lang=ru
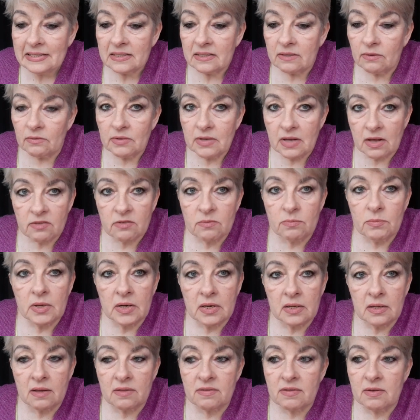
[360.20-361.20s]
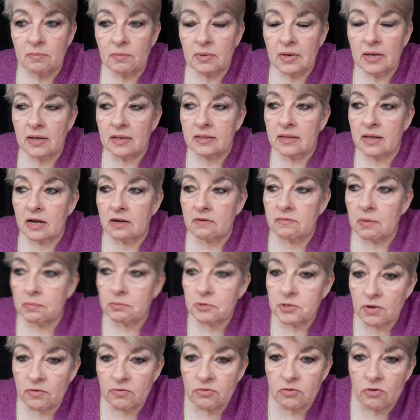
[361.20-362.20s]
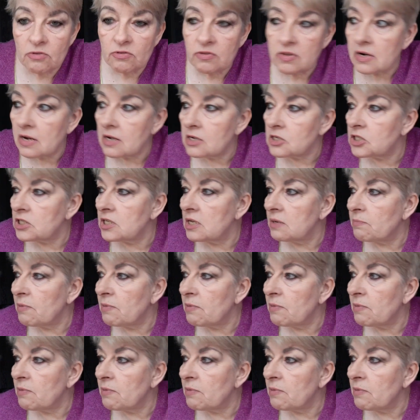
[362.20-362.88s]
У нас мир на земле, а так вообще все страшно.